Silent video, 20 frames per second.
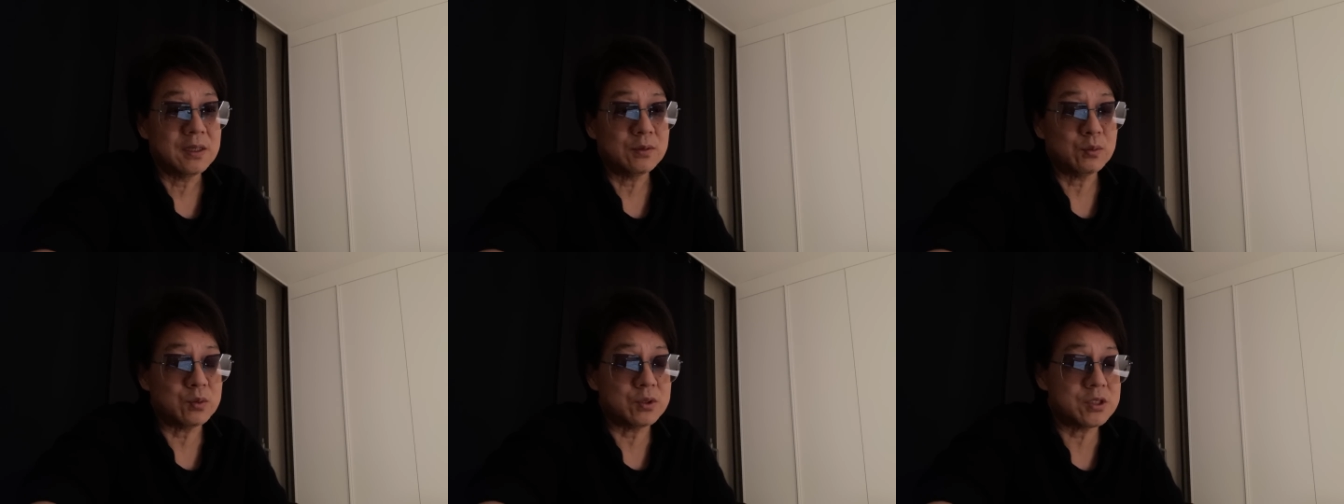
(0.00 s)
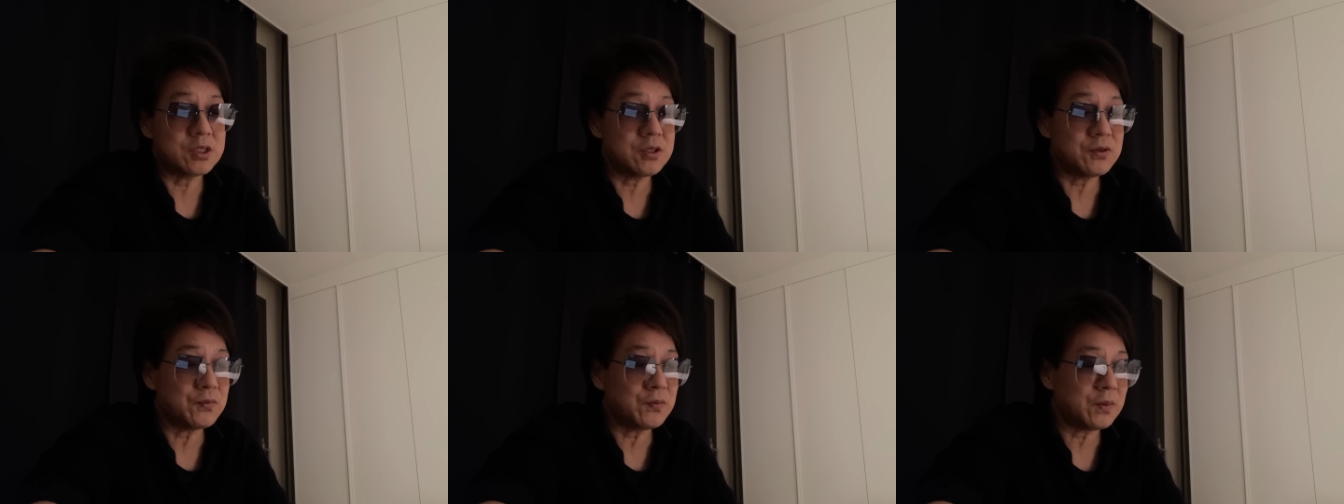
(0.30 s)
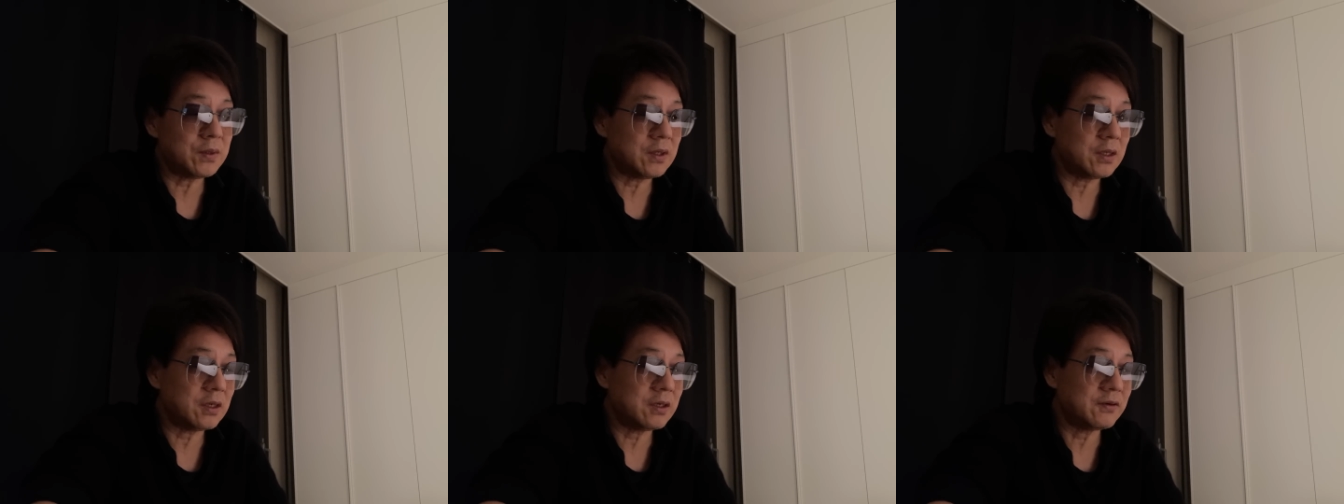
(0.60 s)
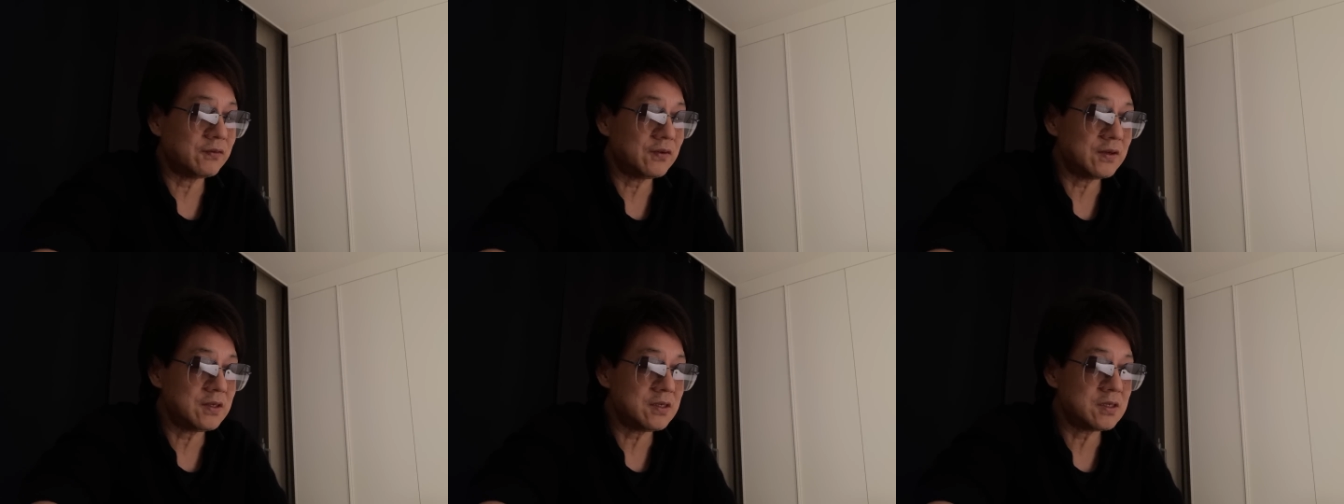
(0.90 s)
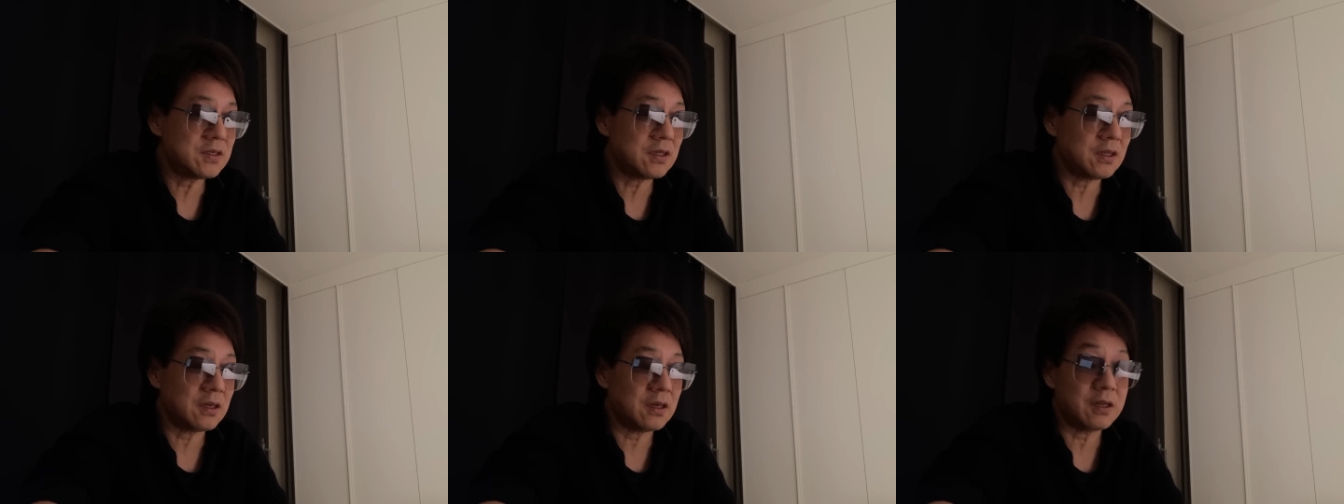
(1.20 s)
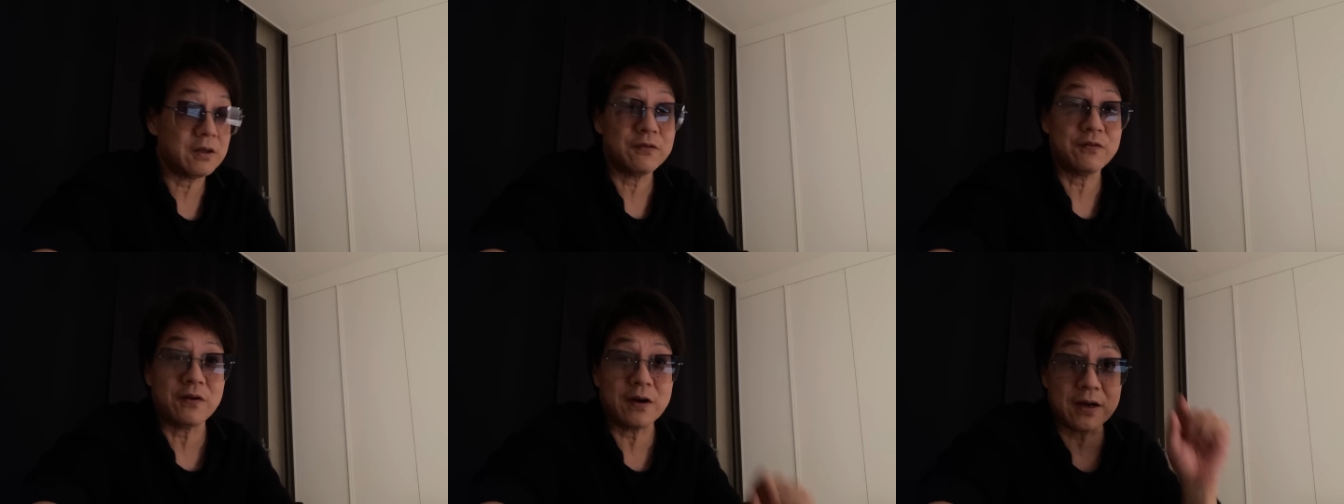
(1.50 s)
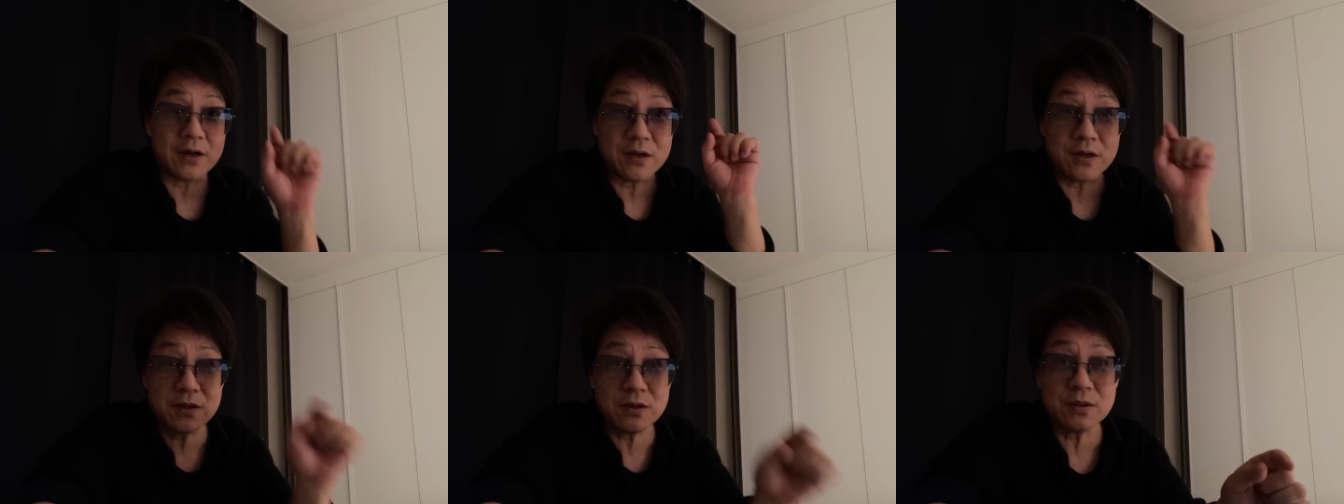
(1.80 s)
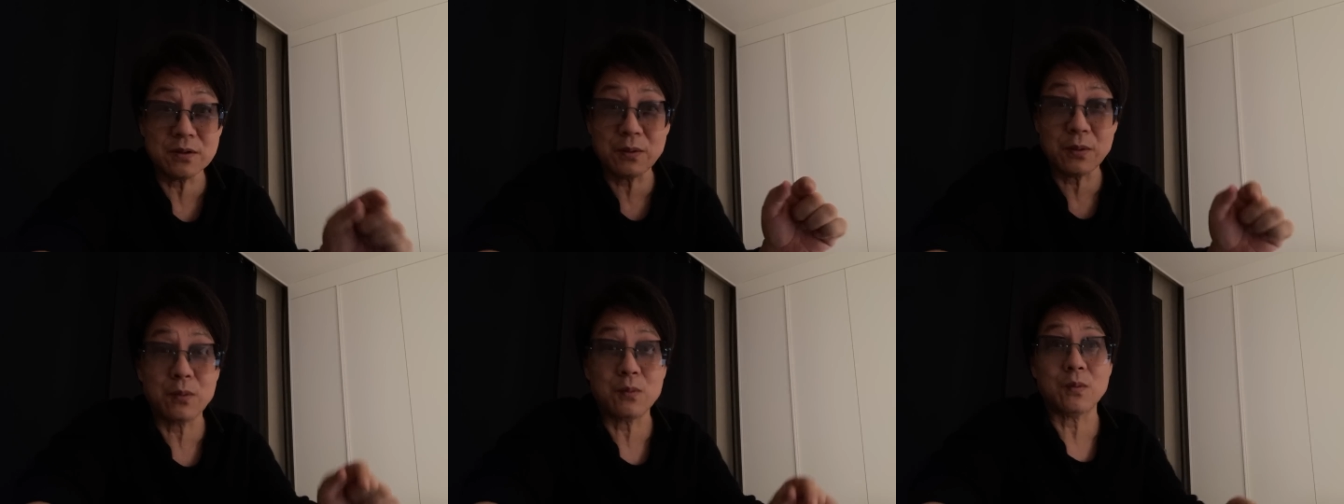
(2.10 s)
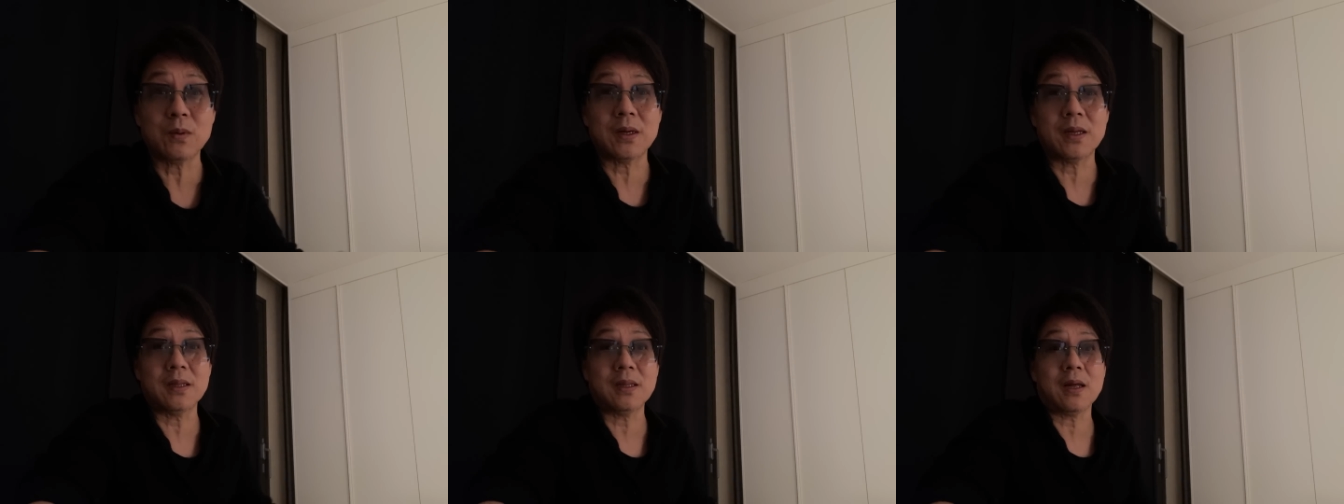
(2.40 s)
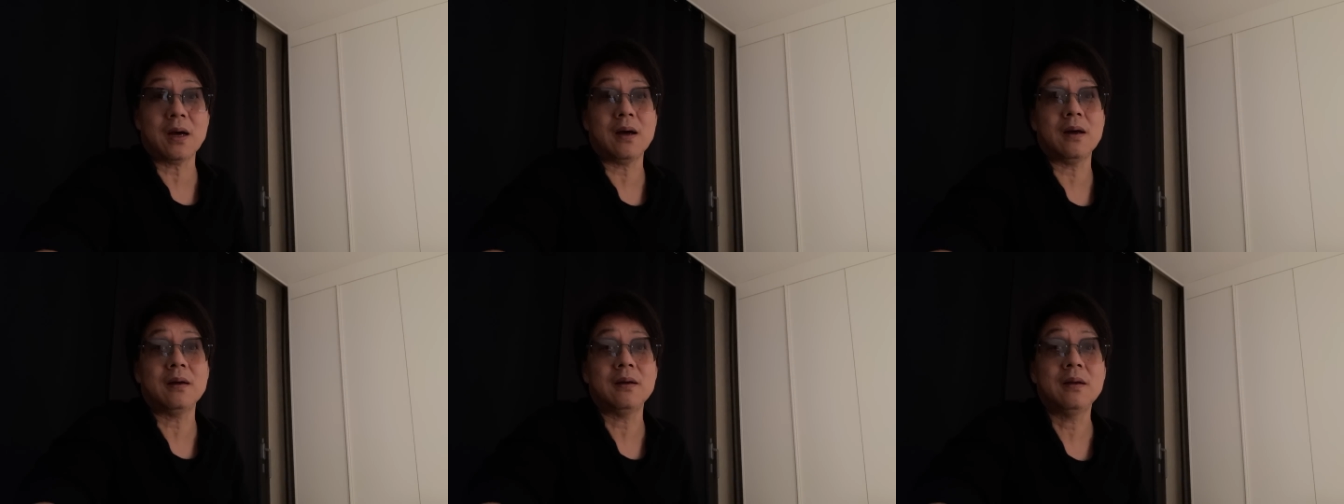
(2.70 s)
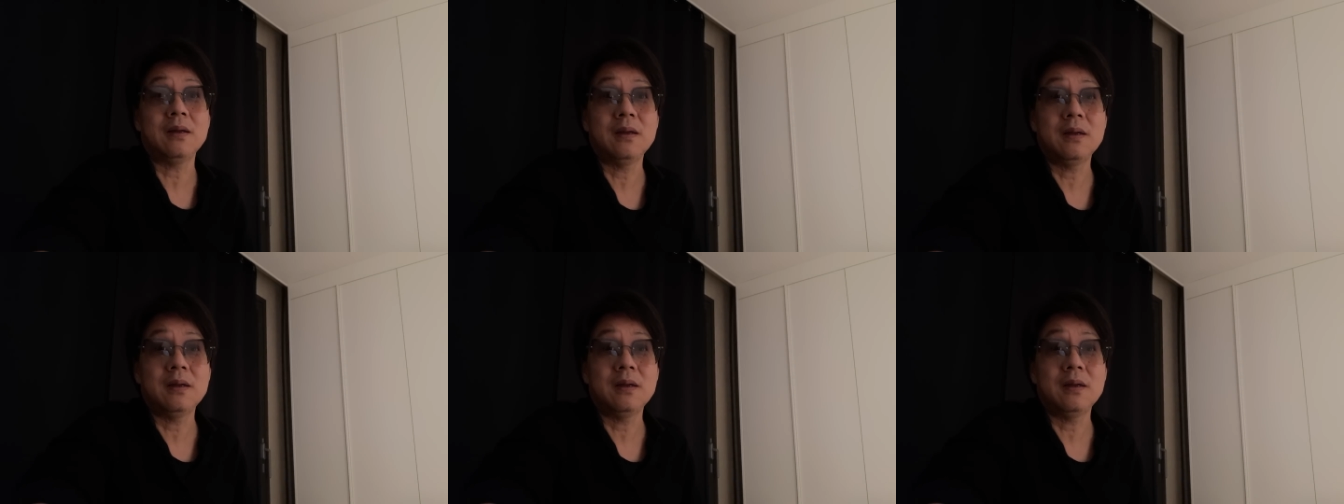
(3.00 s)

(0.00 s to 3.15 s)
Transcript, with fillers: 对新闻的一个分析能力。凡是对共产党